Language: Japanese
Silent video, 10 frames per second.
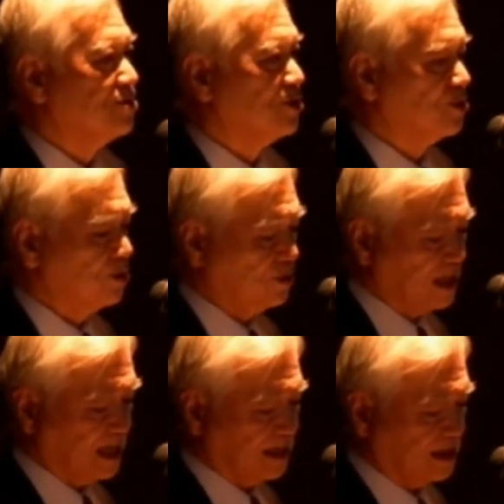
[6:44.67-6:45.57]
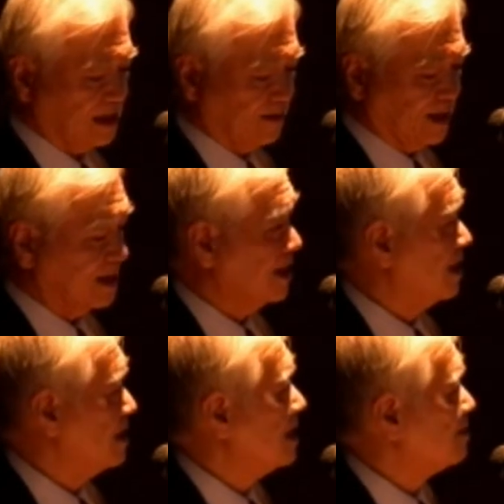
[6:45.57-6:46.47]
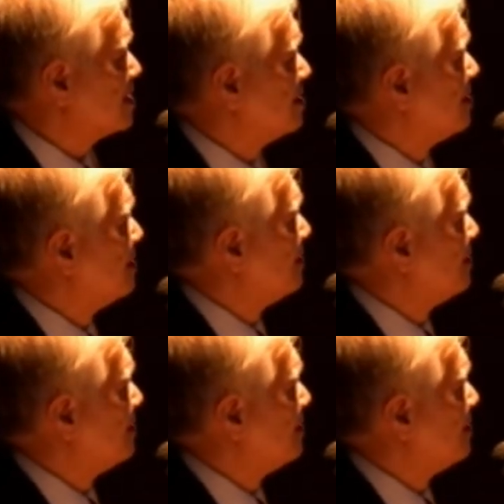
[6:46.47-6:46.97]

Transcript: う状況があったわけであります